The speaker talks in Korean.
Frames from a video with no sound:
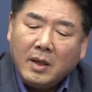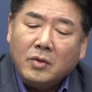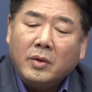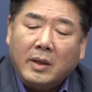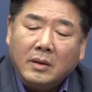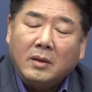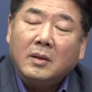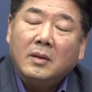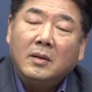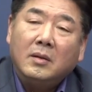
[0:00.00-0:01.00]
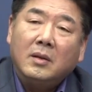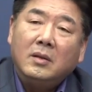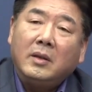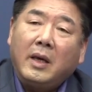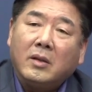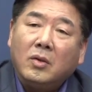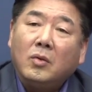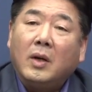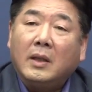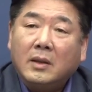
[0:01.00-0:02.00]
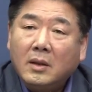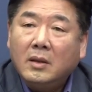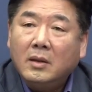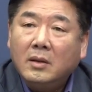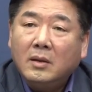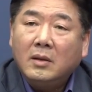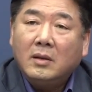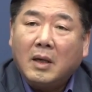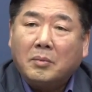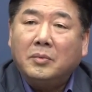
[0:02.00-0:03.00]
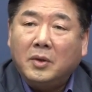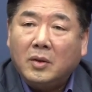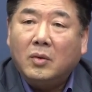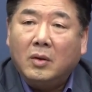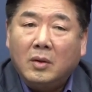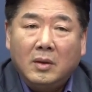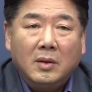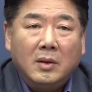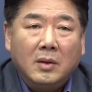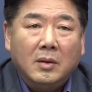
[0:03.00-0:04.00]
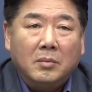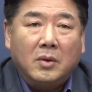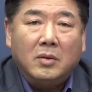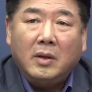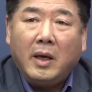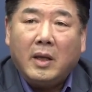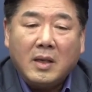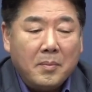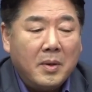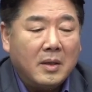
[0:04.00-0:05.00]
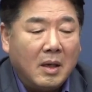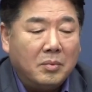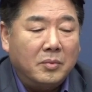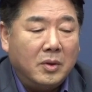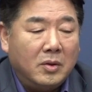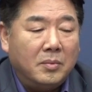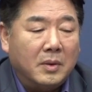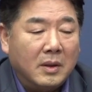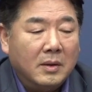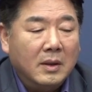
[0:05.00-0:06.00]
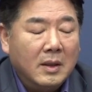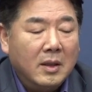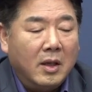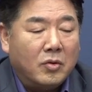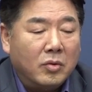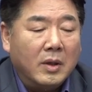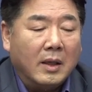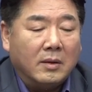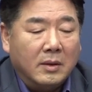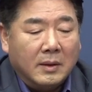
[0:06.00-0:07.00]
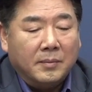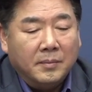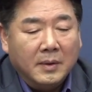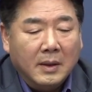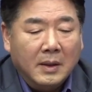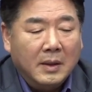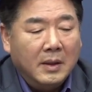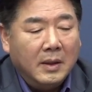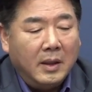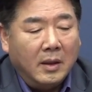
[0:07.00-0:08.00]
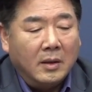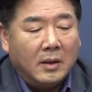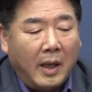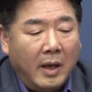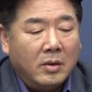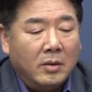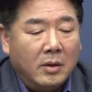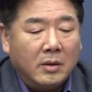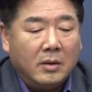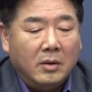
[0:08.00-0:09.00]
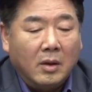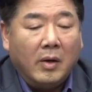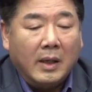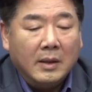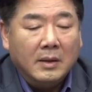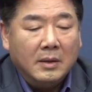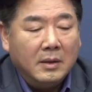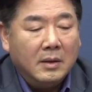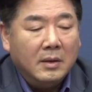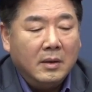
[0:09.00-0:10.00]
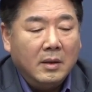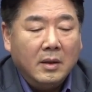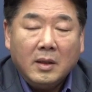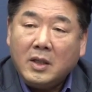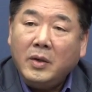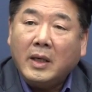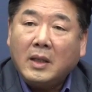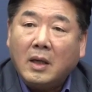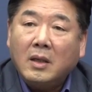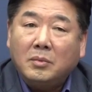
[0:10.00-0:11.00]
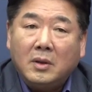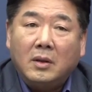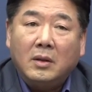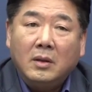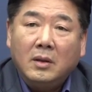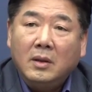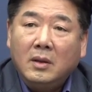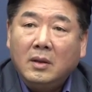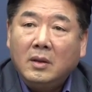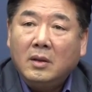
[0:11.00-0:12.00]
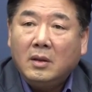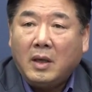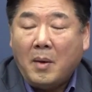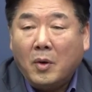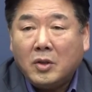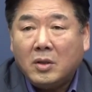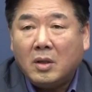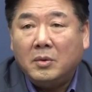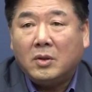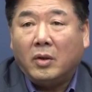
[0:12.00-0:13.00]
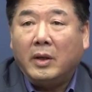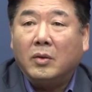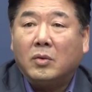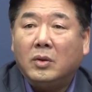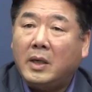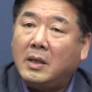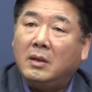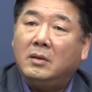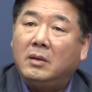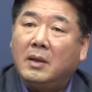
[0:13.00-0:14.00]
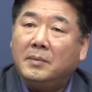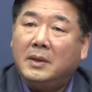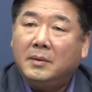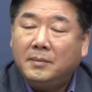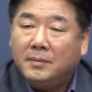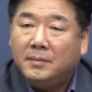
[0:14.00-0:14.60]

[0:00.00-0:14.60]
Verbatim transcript: 그 중에는 흥행에 성공한 작품도 있고 뭐 흥행에 참패한 작품도 있습니다. 중요한 것은 이런 대선년 영화 기획 단계부터 개봉 시점을 정해놓고 제작을 들어갑니다.